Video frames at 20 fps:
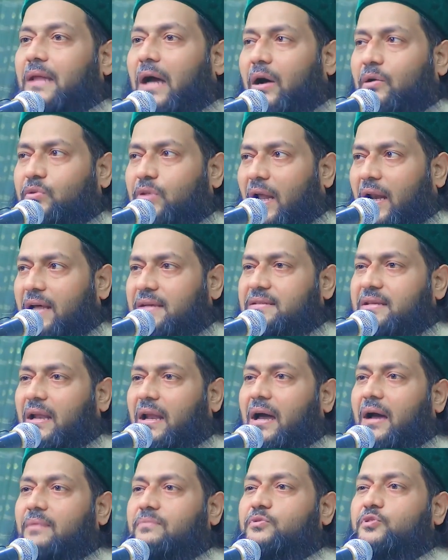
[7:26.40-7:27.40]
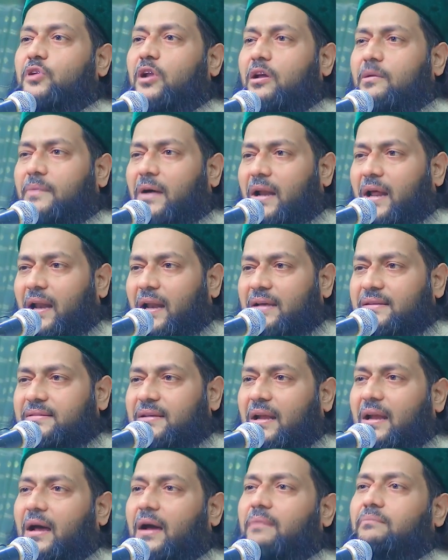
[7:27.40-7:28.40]
দাউদ সালাম সোলেমান
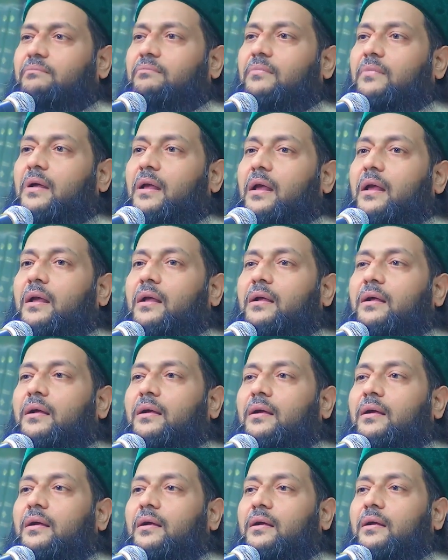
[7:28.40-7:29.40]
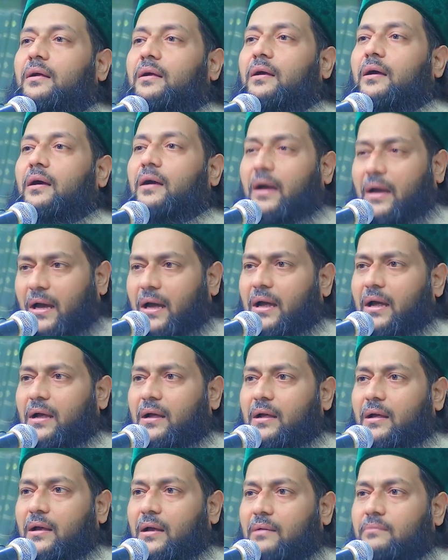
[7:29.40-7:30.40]
সালাম হ্যাঁ
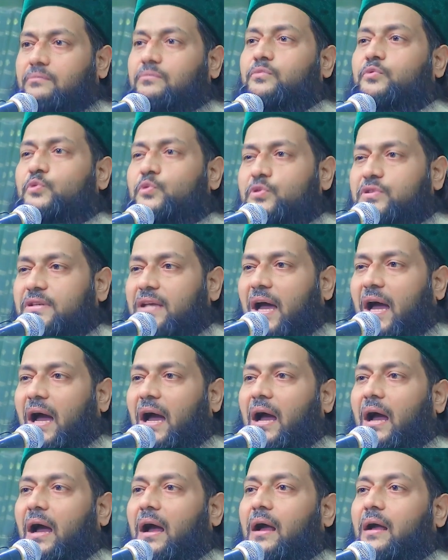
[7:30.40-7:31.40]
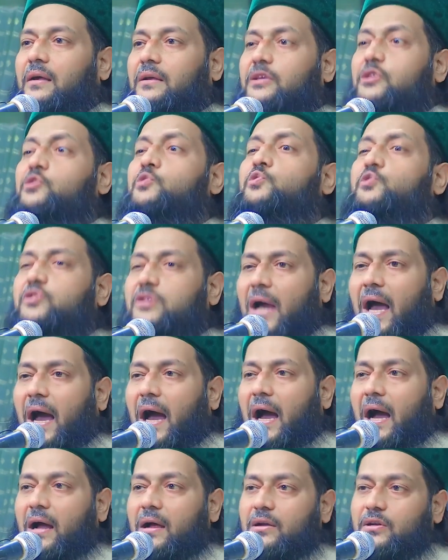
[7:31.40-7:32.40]
মুসা ইউসা
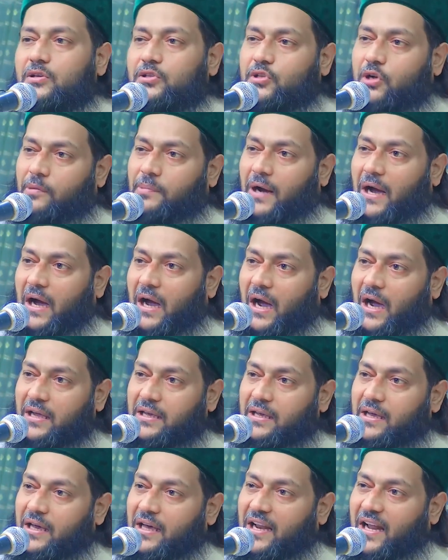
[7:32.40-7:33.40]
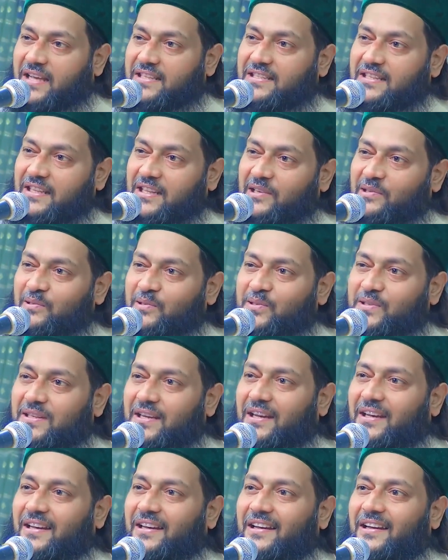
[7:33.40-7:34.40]
সবাই রাজনীতি
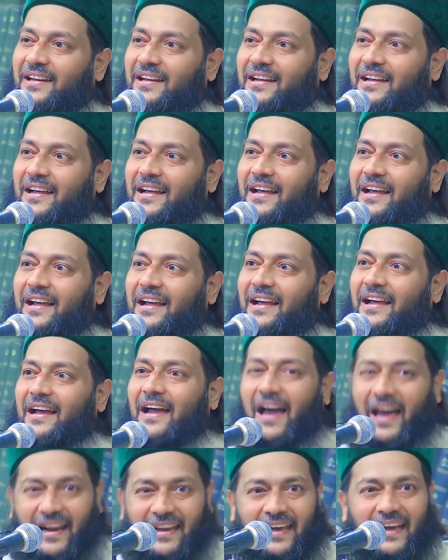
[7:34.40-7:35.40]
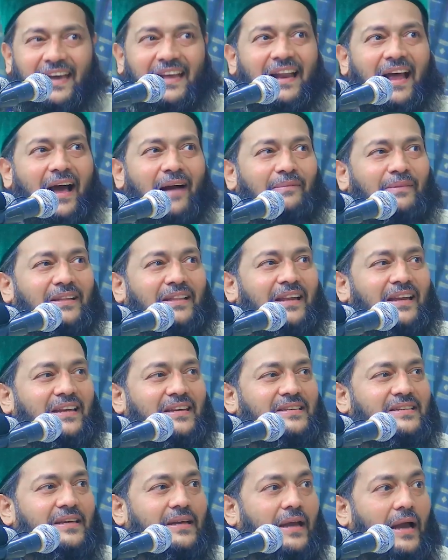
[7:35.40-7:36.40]
করছে আর এরা
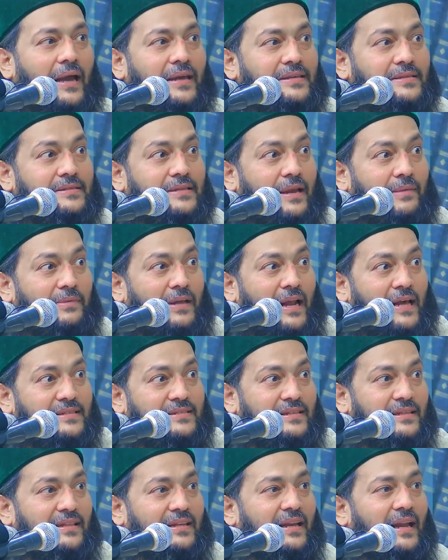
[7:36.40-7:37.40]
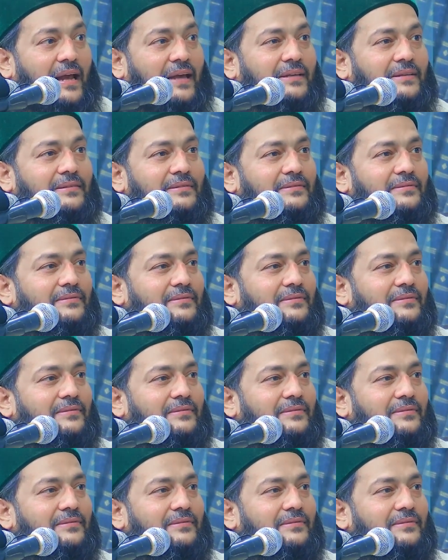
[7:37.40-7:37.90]
আমাদেরকে শিখায় ইসলামে রাজনীতি নাই